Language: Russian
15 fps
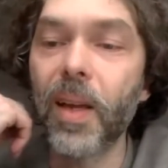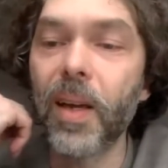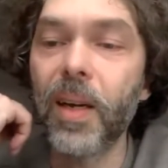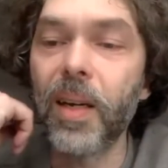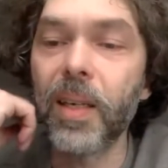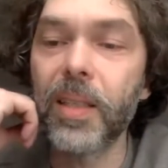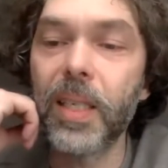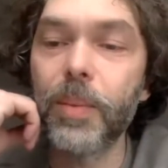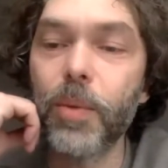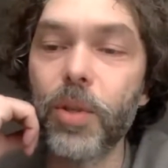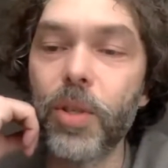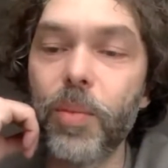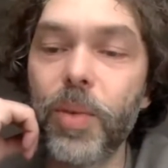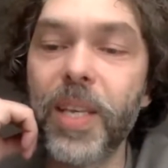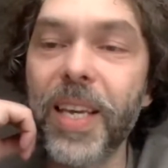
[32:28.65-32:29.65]
А где
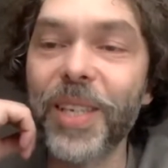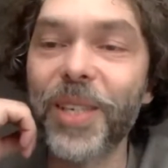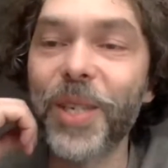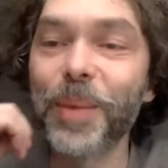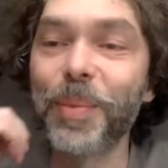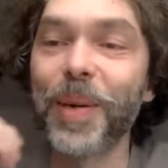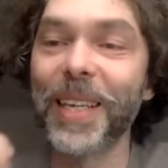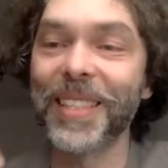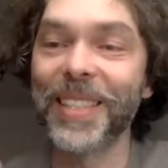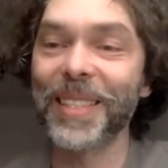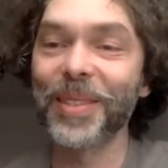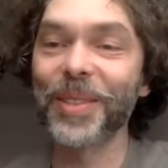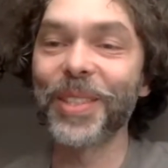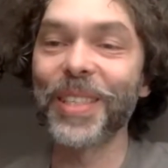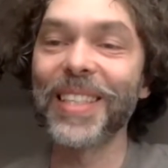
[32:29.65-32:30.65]
можно меня еще
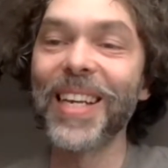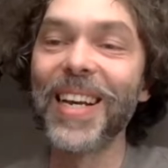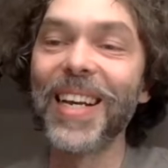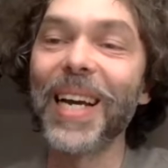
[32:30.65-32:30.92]
послушать?